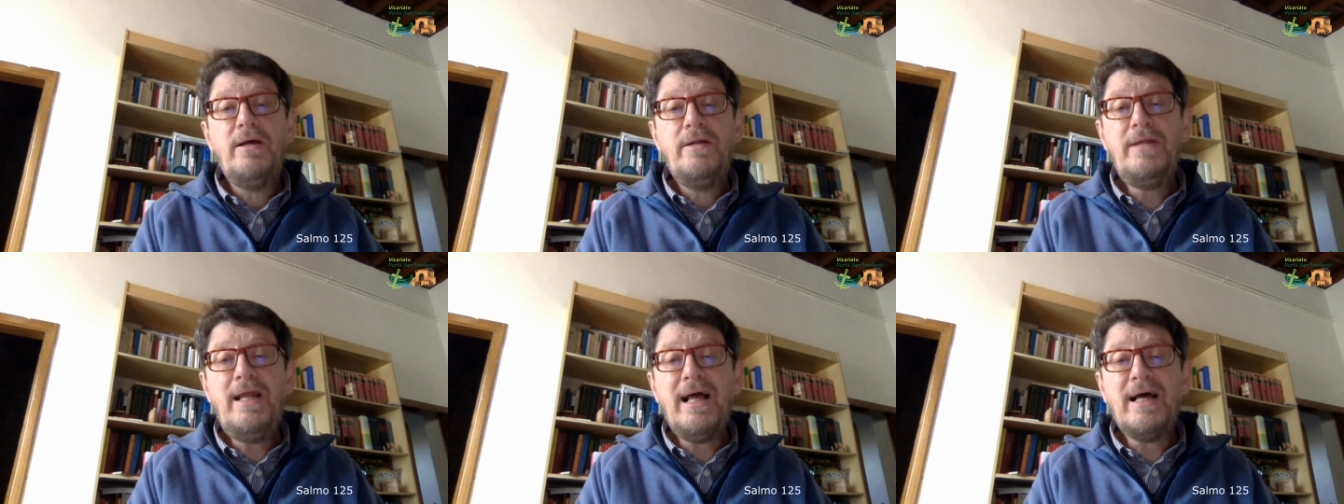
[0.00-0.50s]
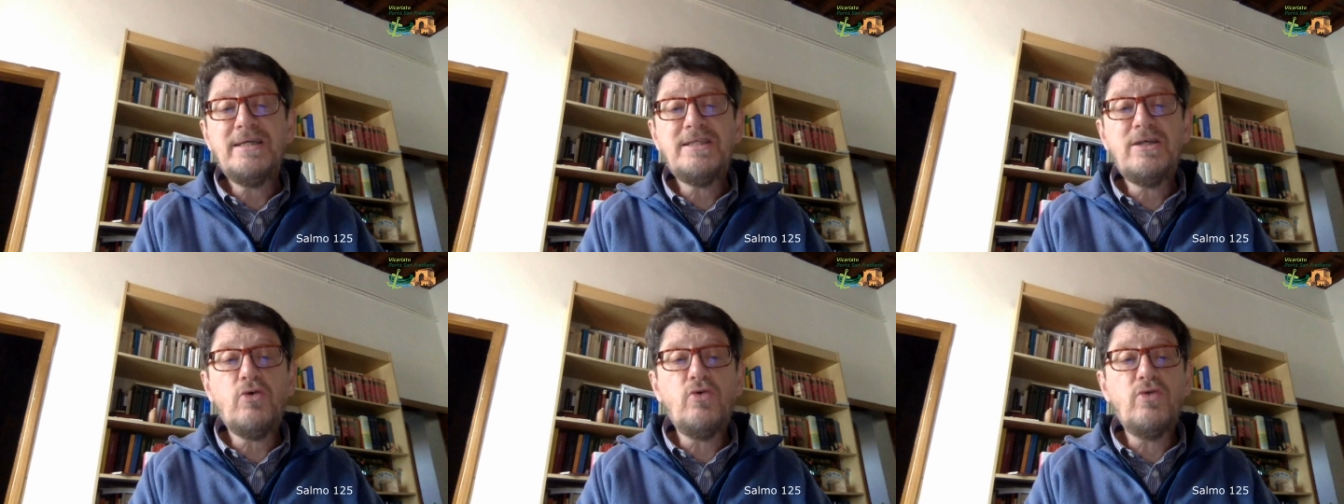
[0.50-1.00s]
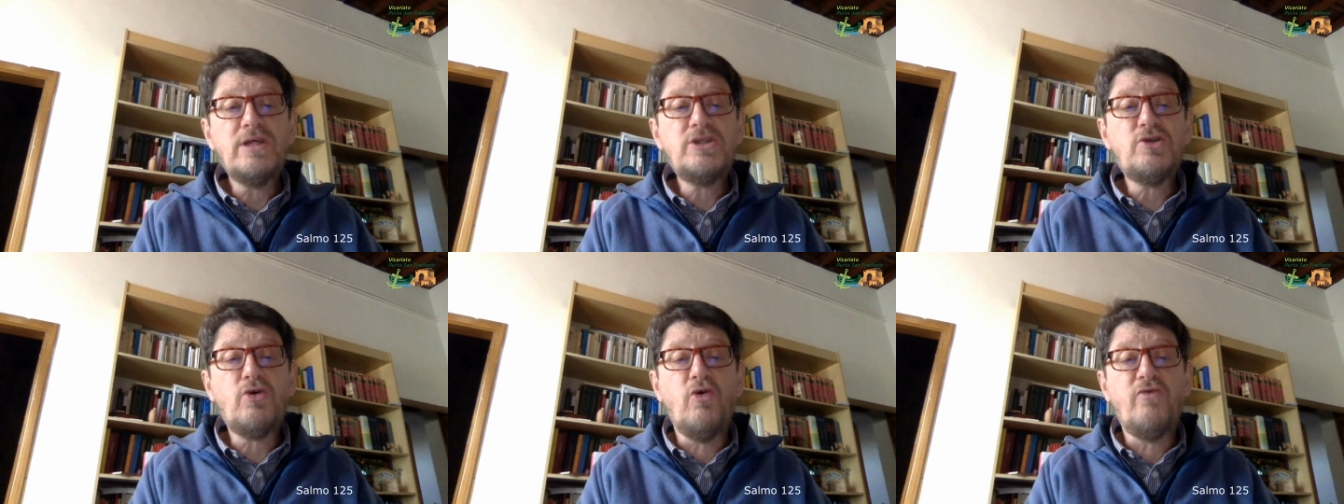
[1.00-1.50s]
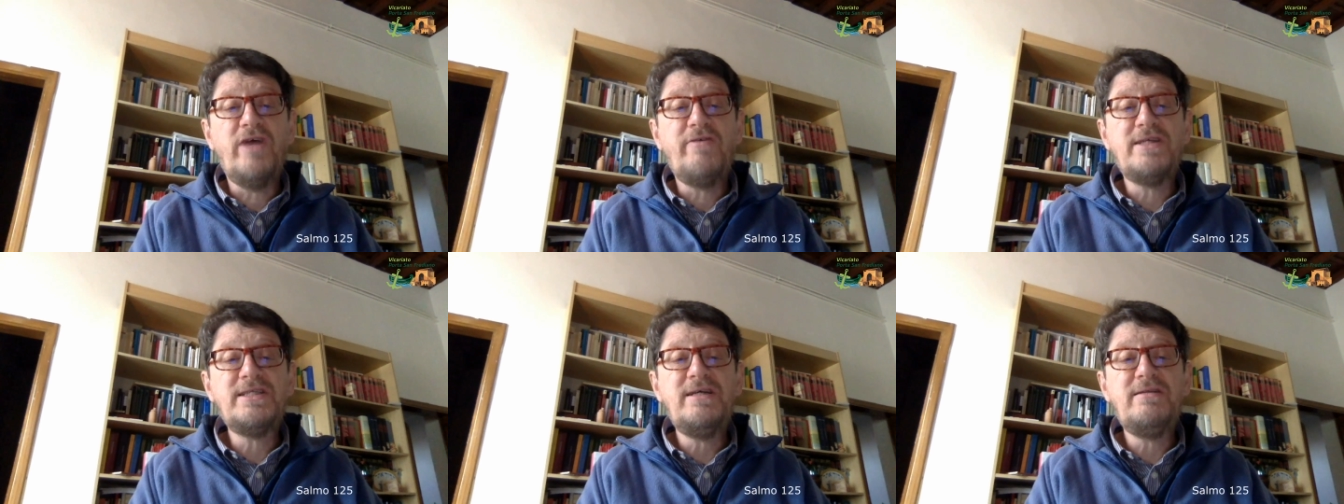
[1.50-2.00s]
Nella seconda strofa, i
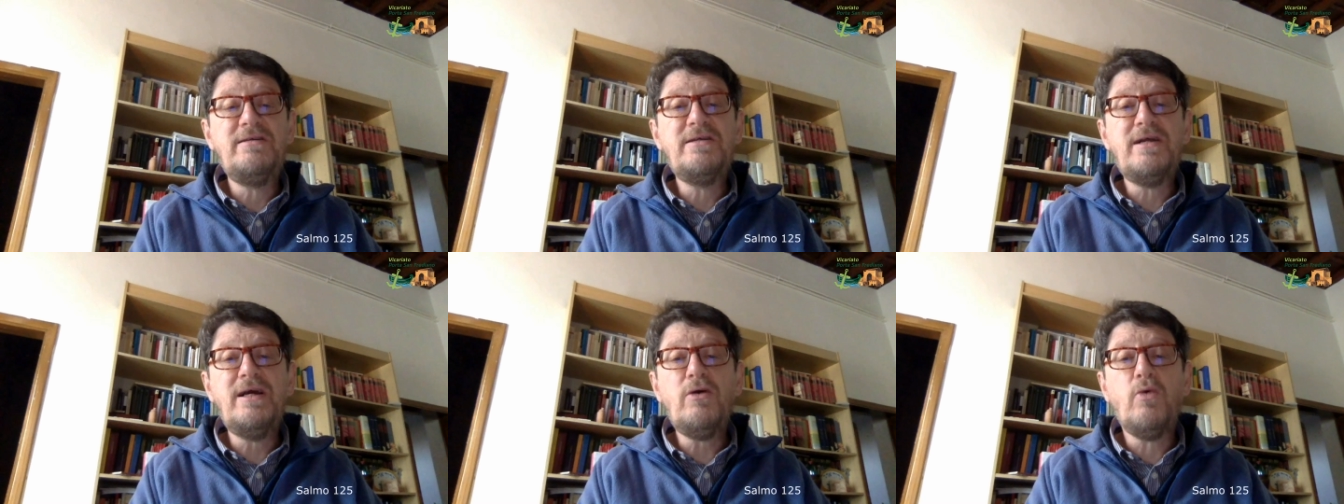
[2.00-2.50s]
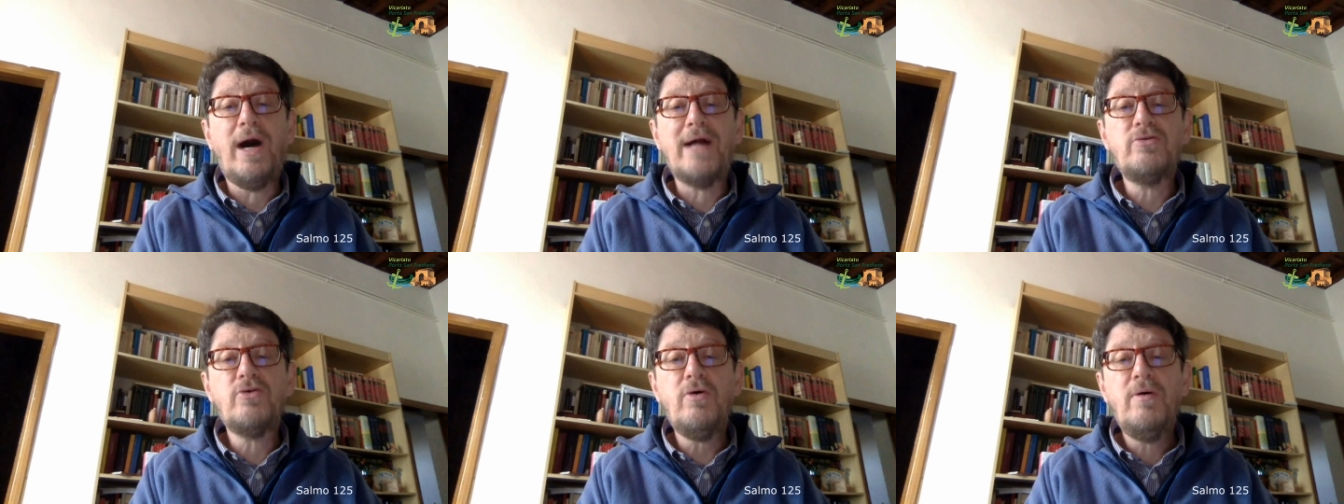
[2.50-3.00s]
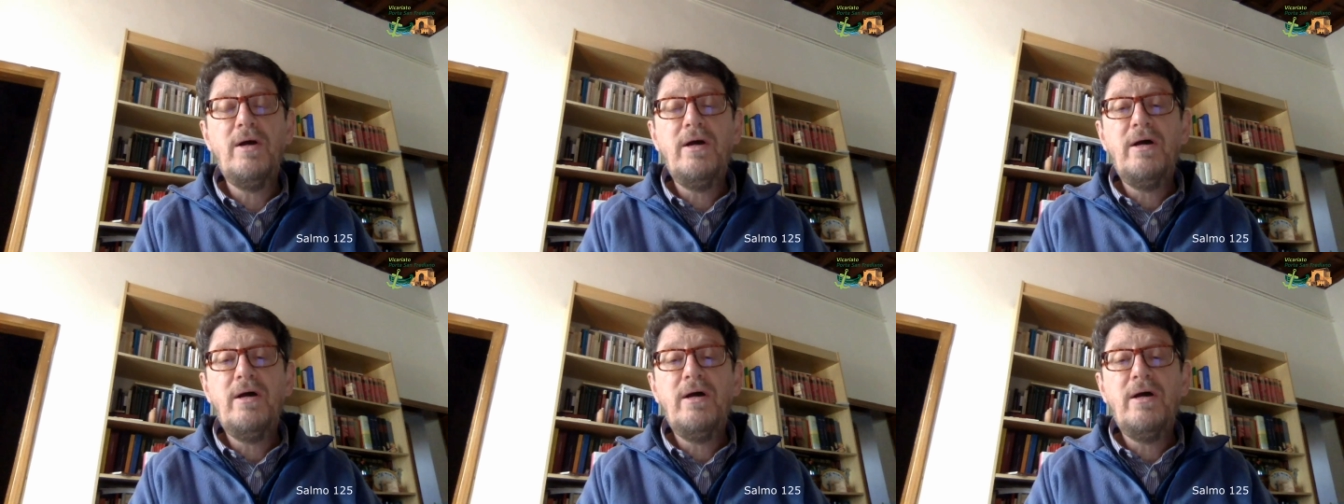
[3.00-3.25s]
versetti 3 e 4,